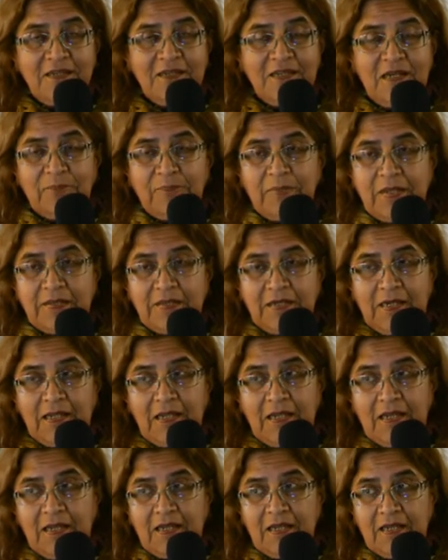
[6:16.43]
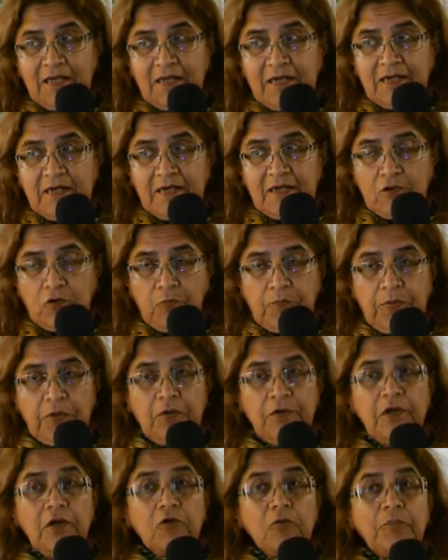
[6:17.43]
el padre la
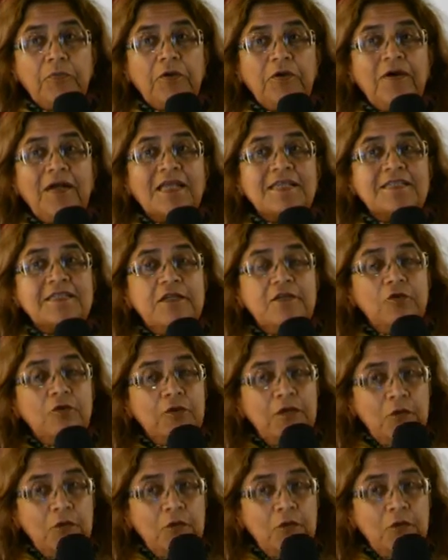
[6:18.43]
recuperó y recuperó a la señora